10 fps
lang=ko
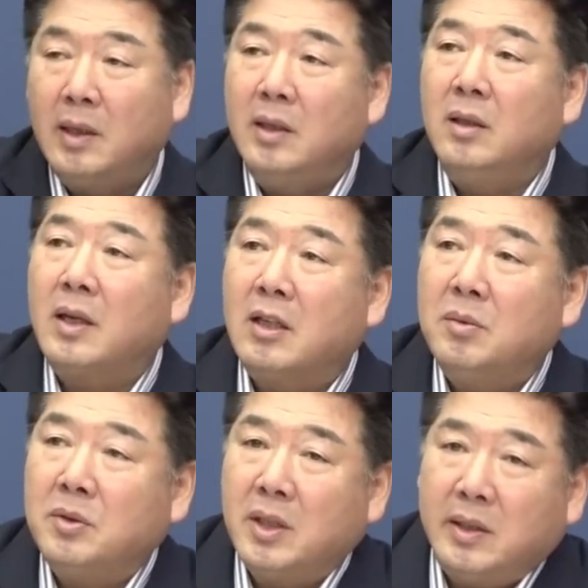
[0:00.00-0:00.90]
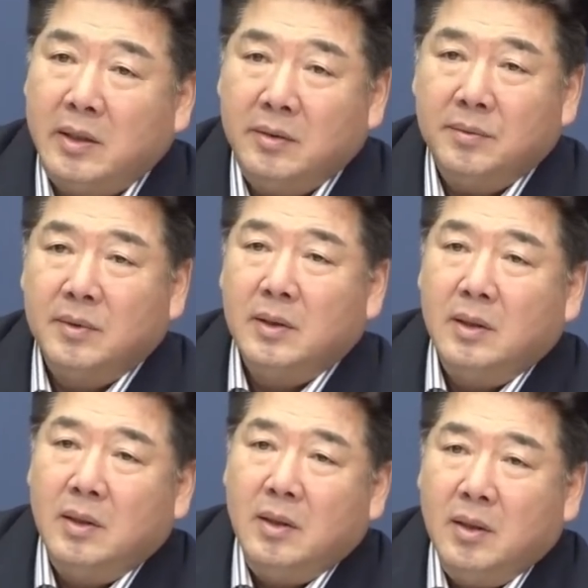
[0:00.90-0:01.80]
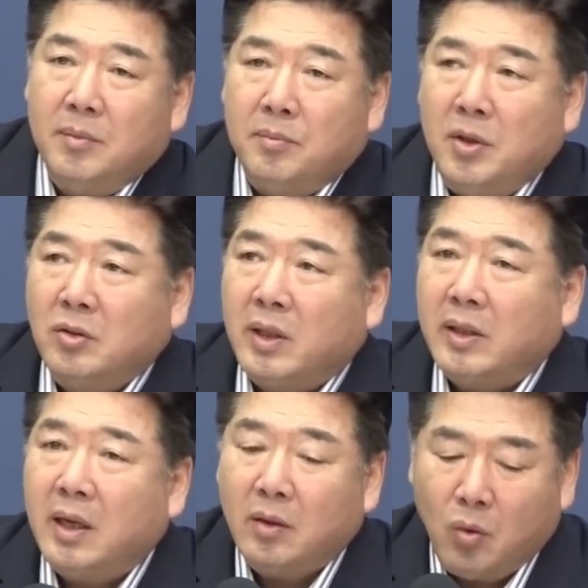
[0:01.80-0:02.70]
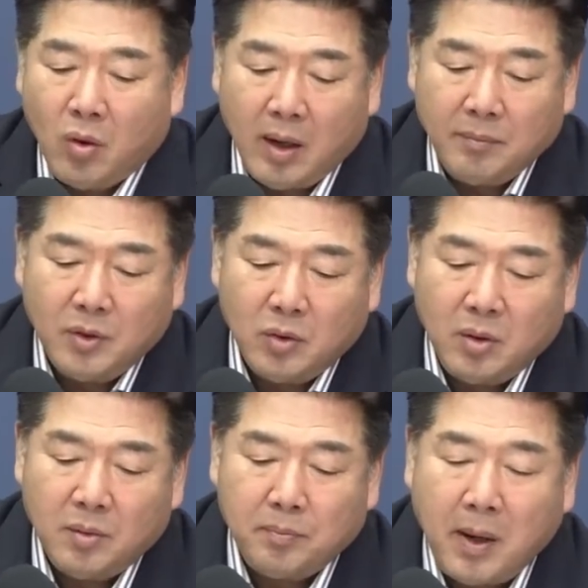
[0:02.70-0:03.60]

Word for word: 이걸 같이 보셔야 돼요. 미국에 대한 호감도는